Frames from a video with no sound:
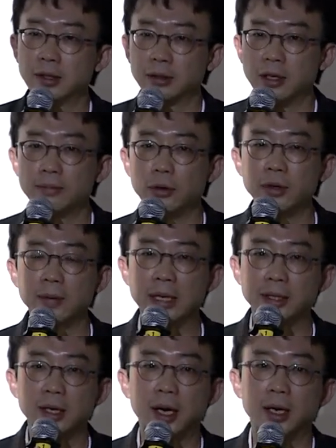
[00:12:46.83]
쓸데없는 비용이
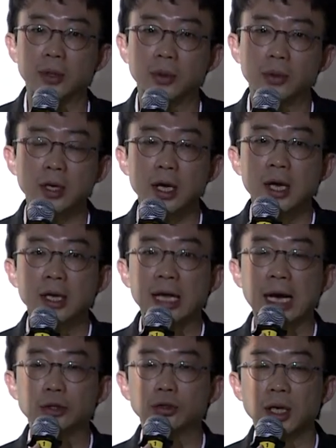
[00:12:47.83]
발생 안 하고
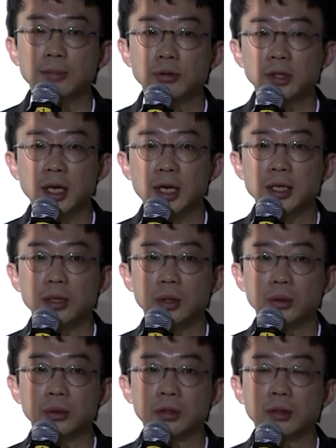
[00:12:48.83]
나중에 문제가
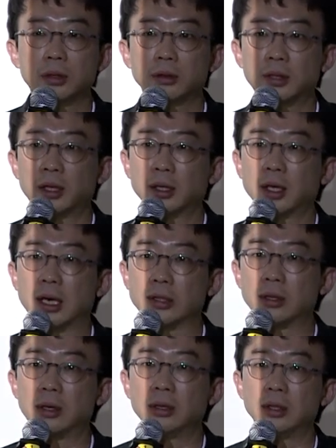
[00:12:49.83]
생겨도 떳떳하게
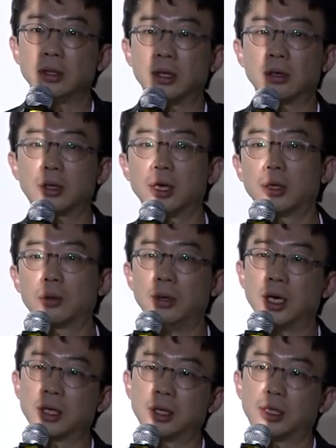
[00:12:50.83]
가서 이렇게
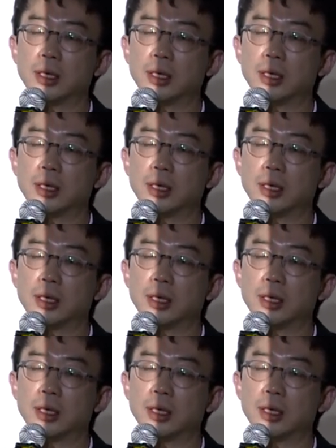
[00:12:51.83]
골랐기